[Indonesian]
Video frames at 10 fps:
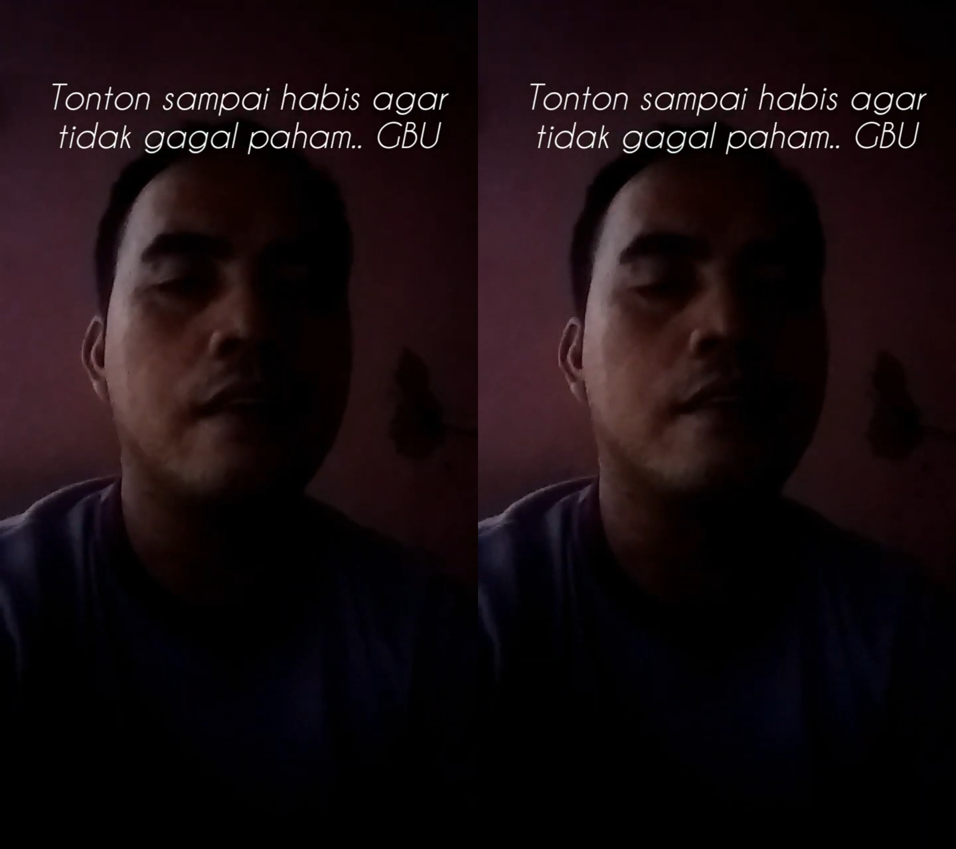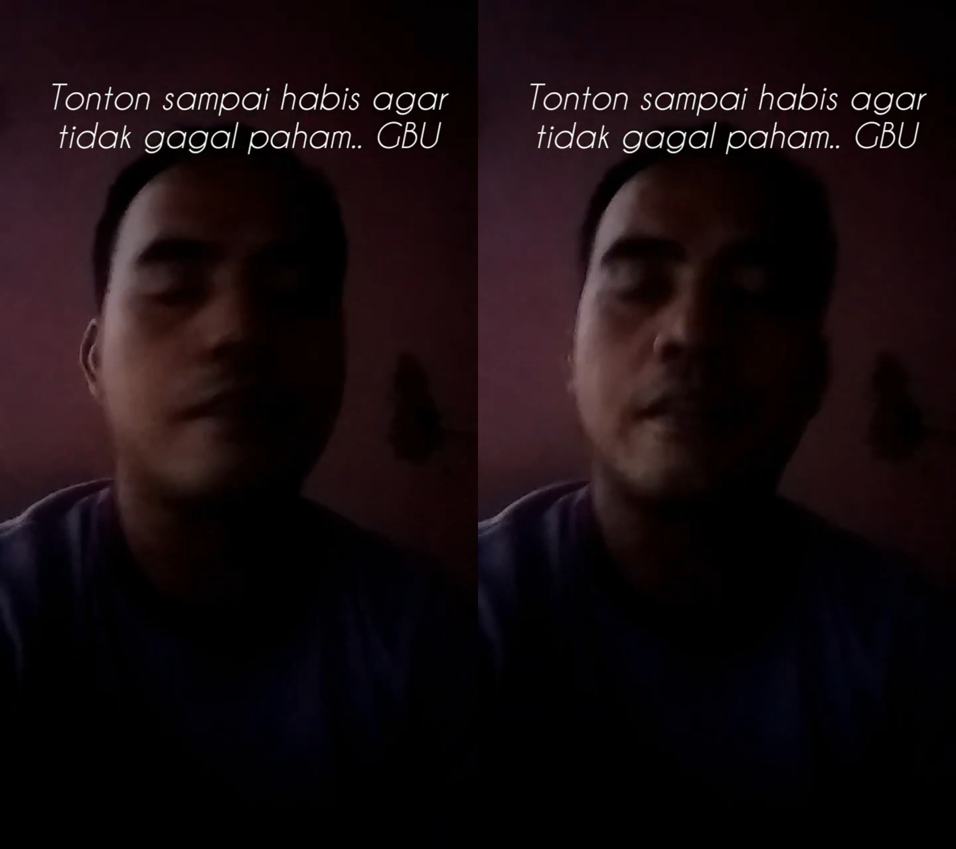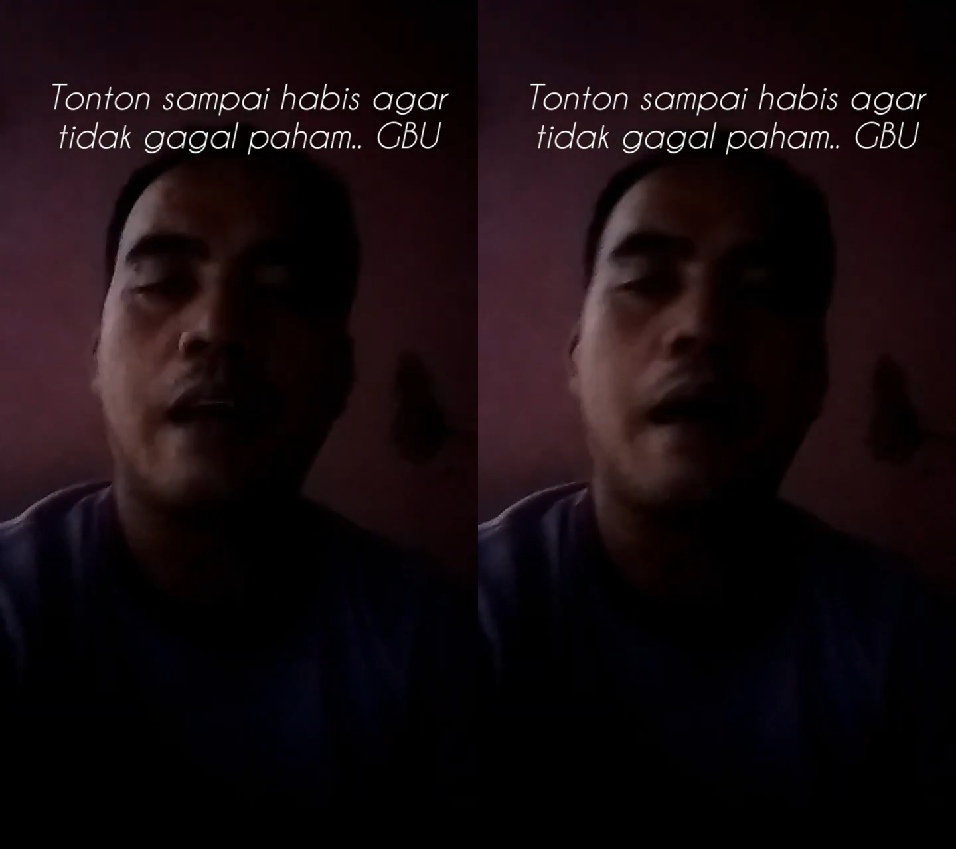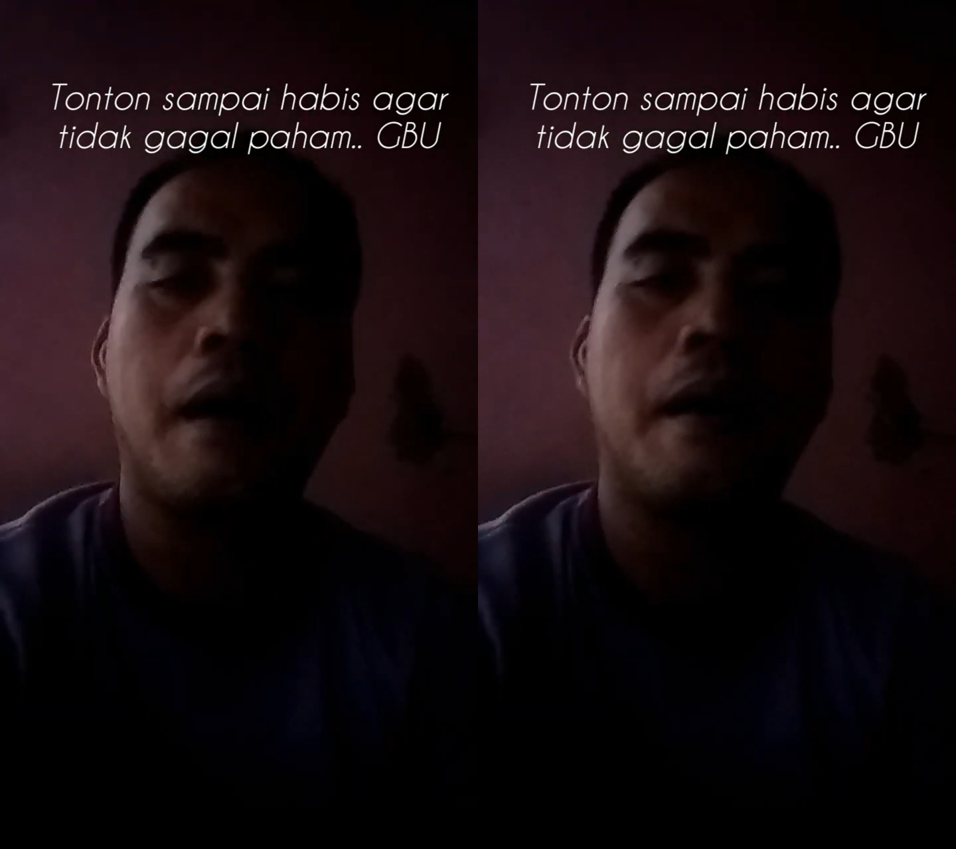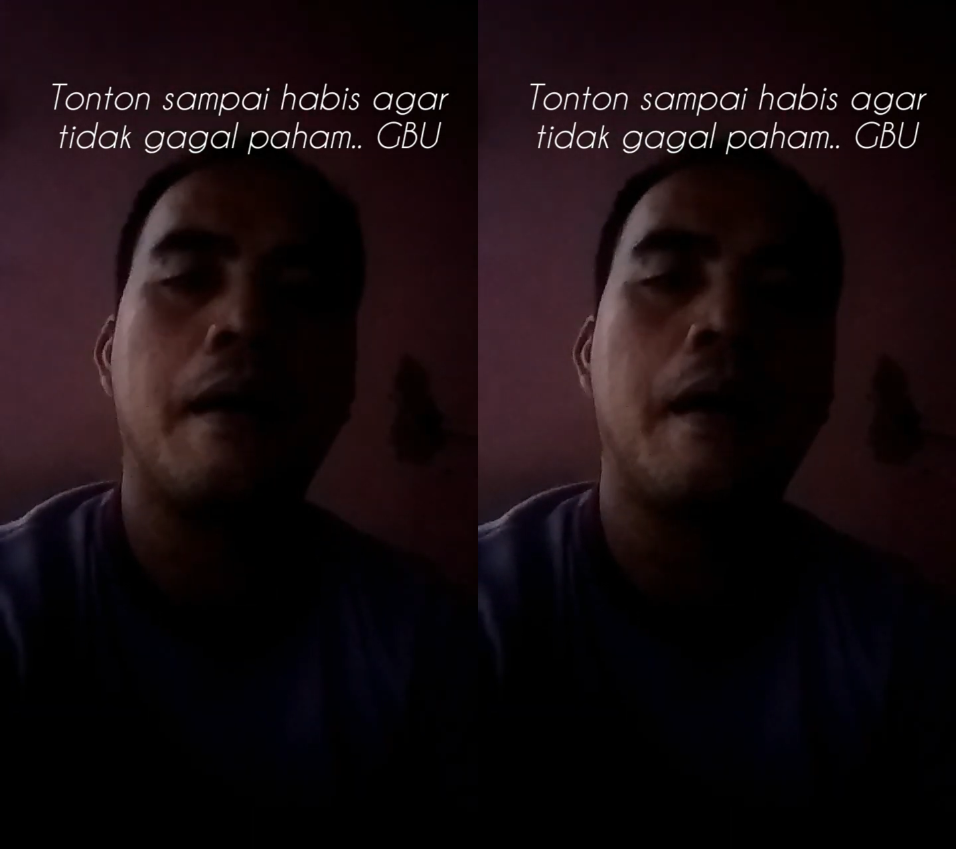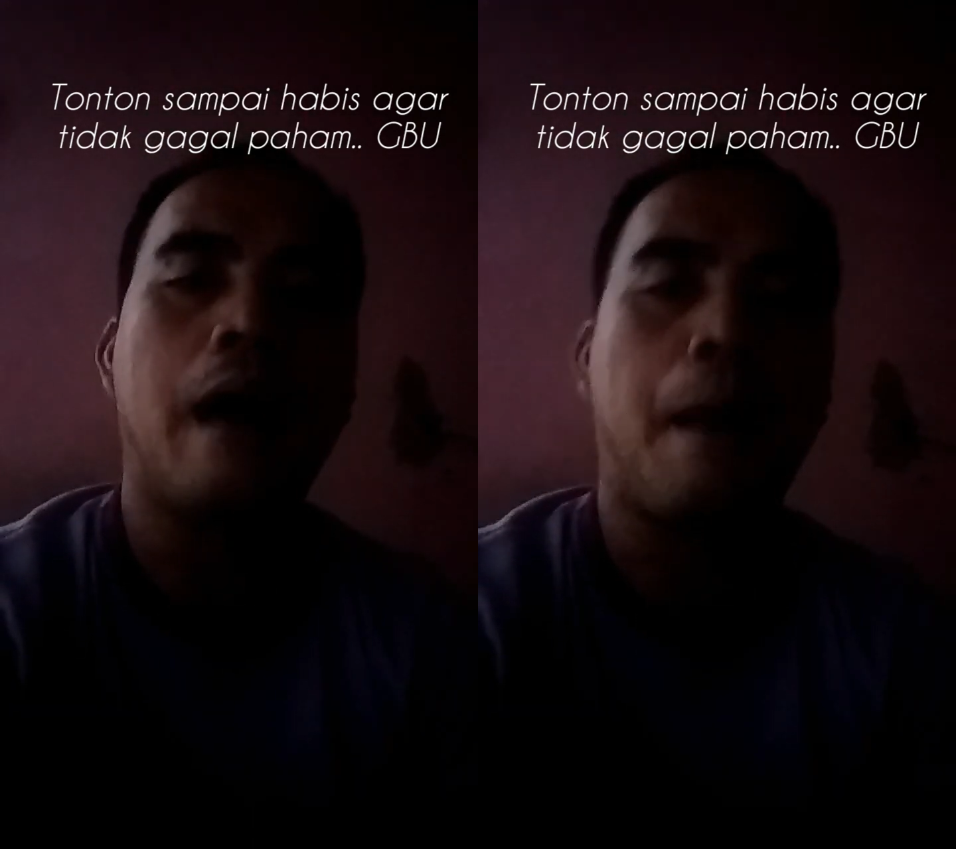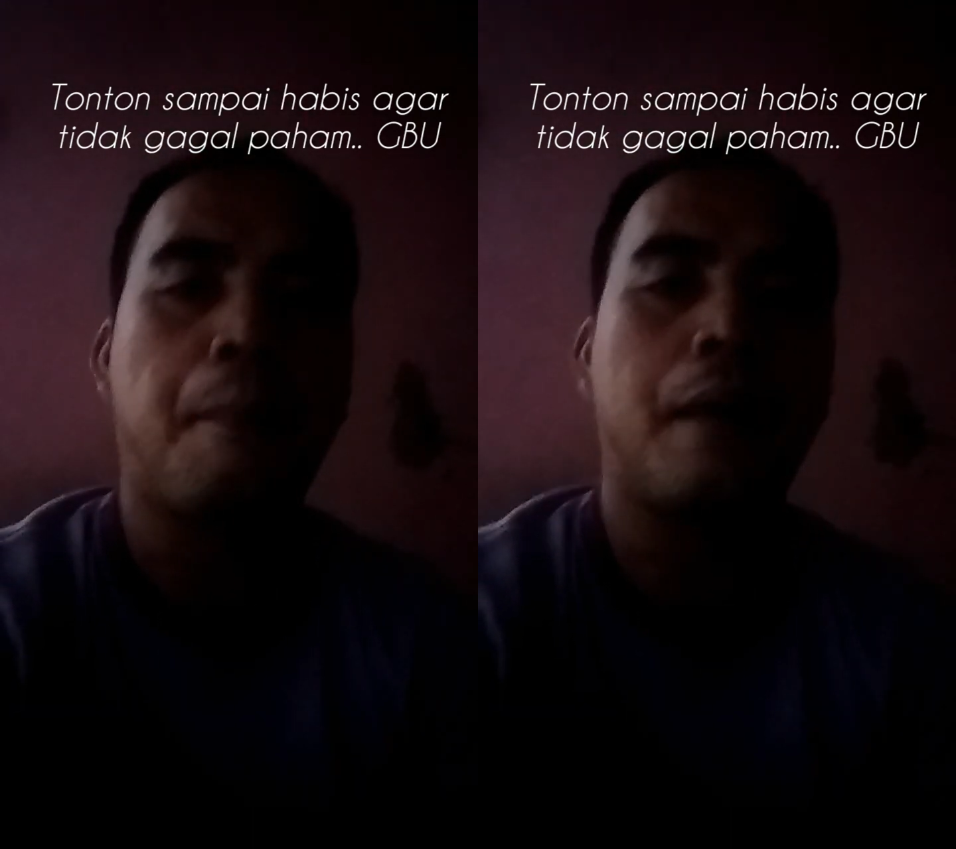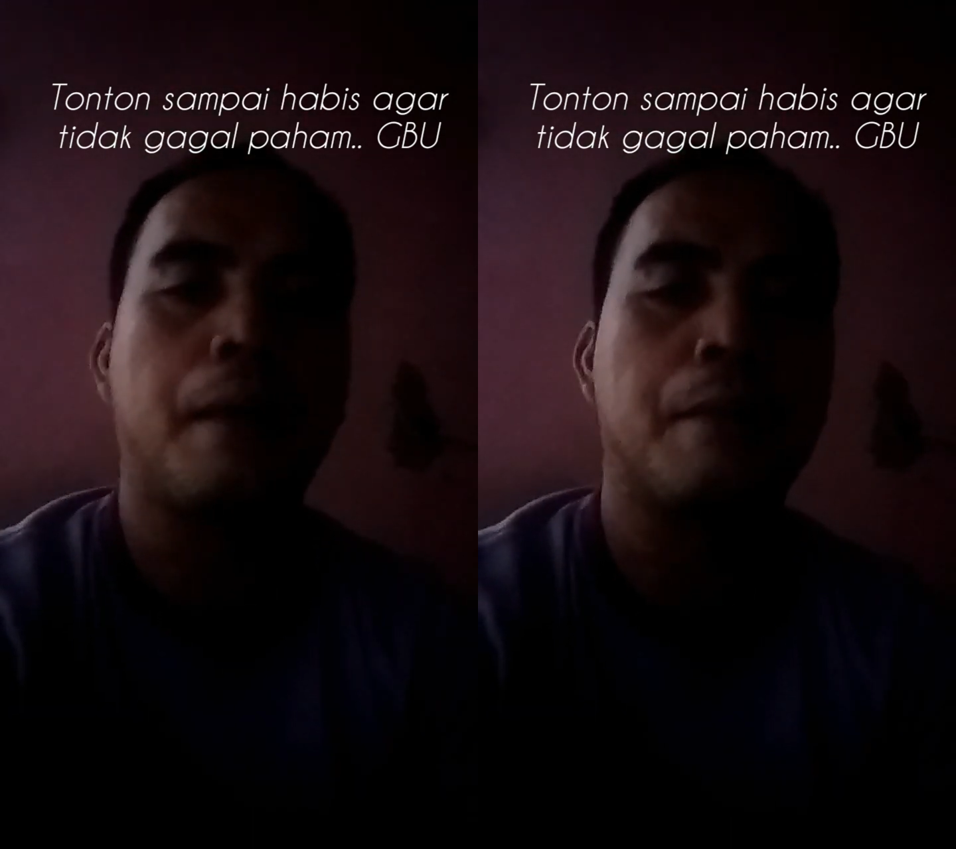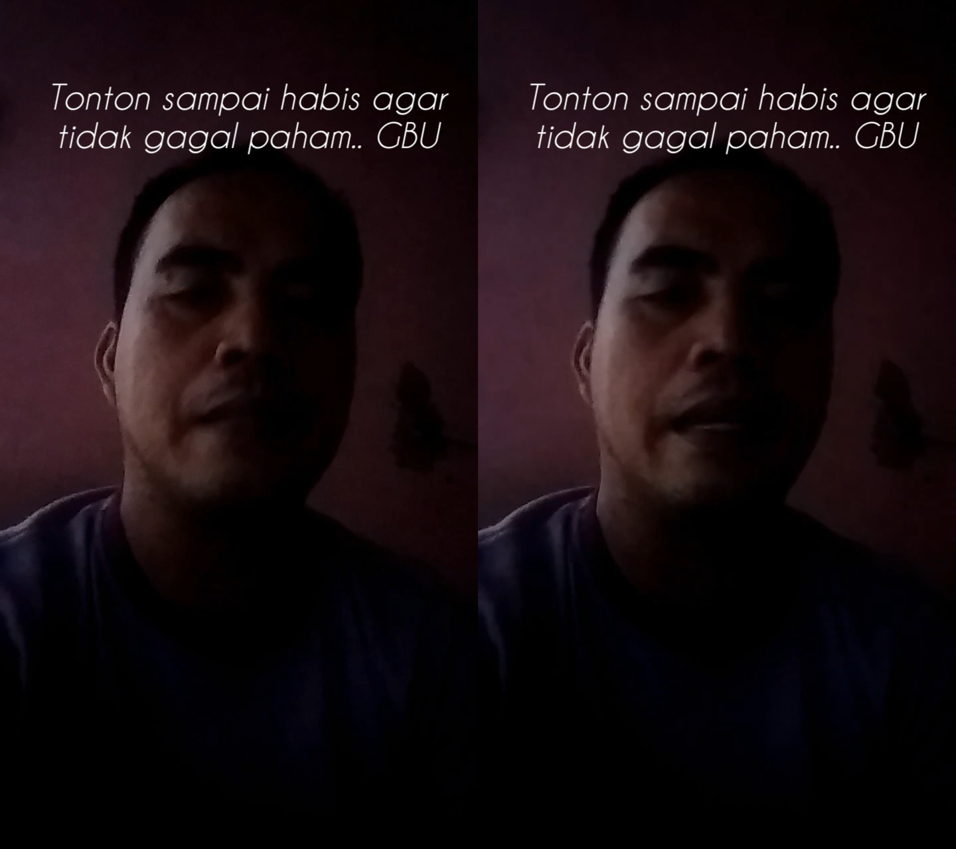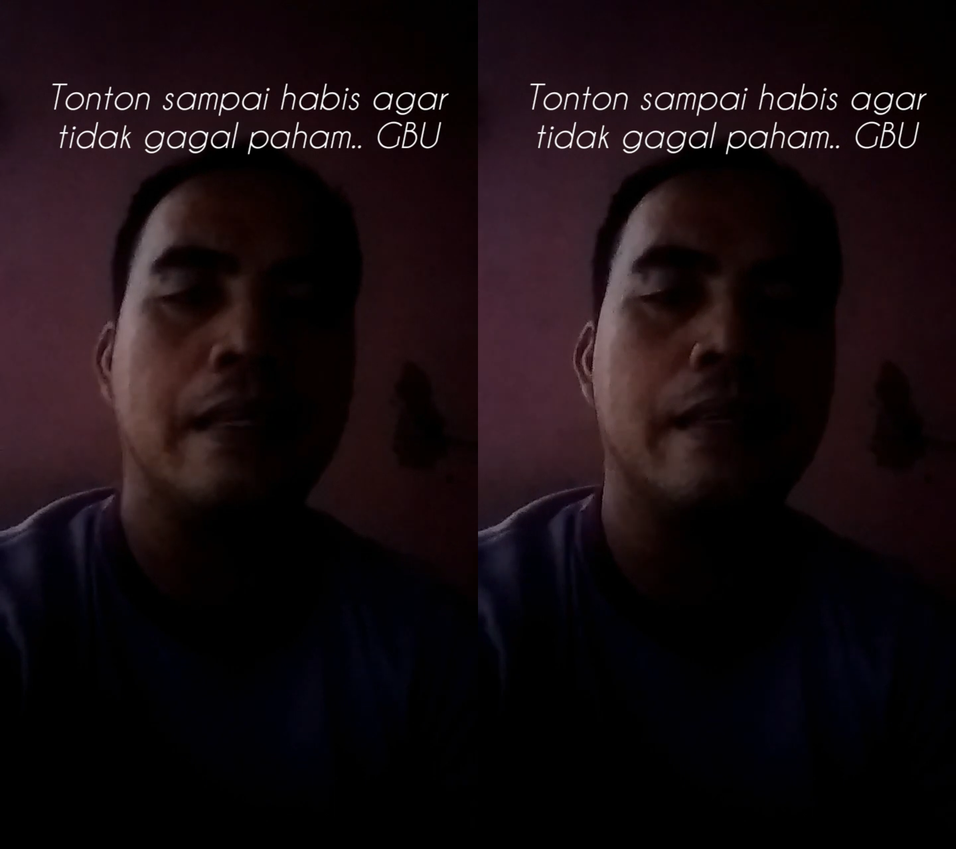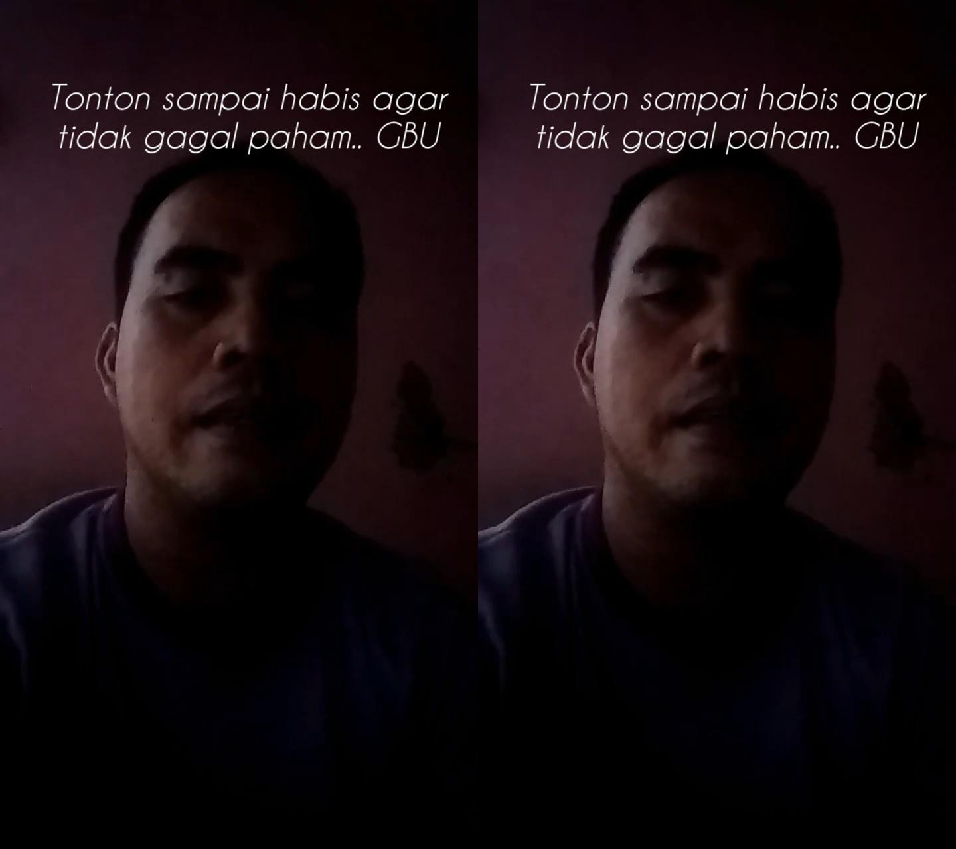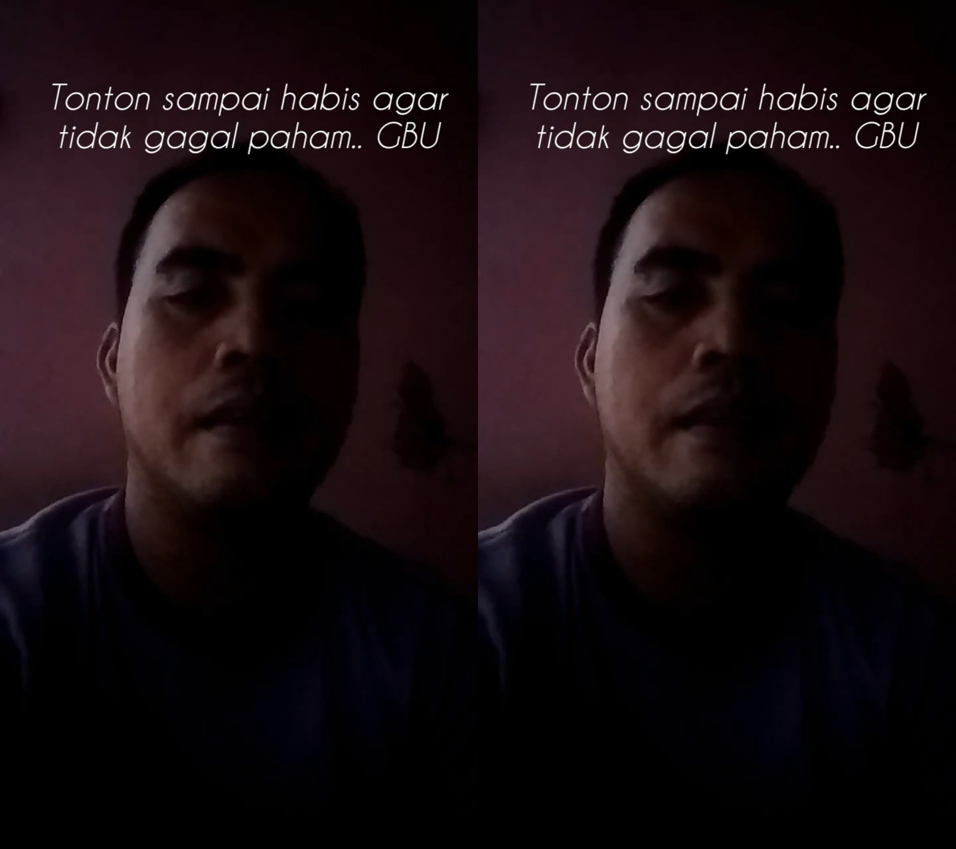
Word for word: terserah apa yang menjadi